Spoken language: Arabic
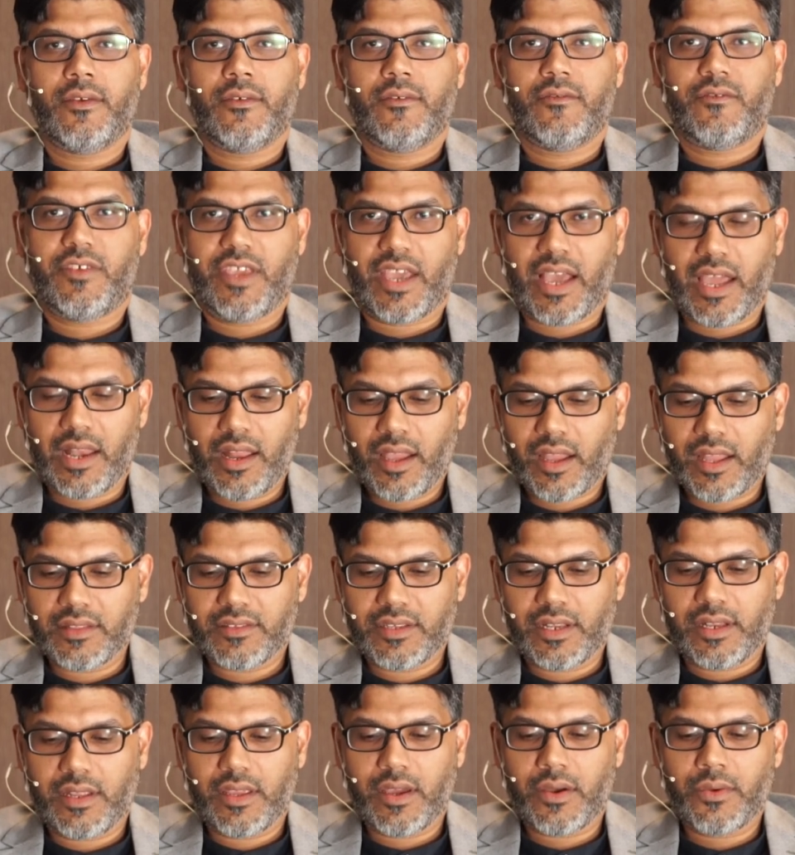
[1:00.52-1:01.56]
في حلقة
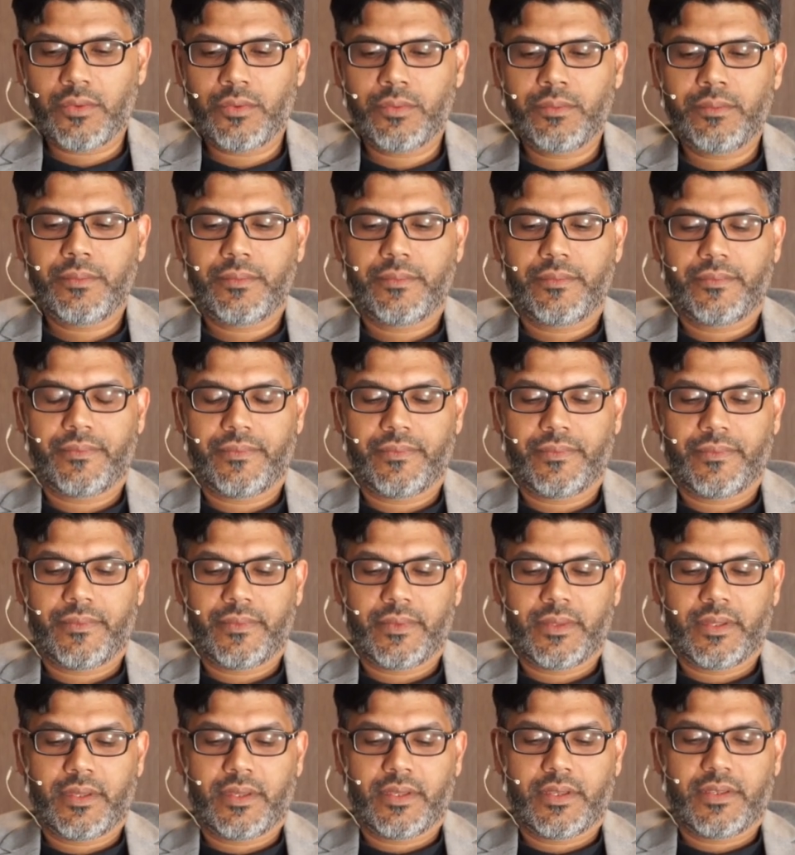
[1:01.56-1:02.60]
اليوم
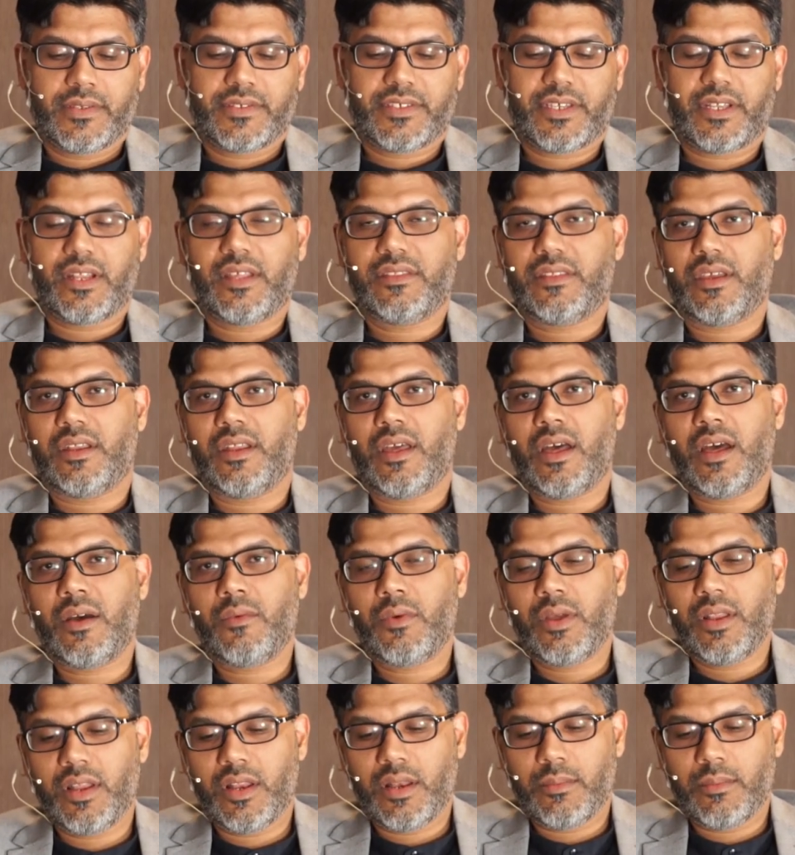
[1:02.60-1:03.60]
سنتناول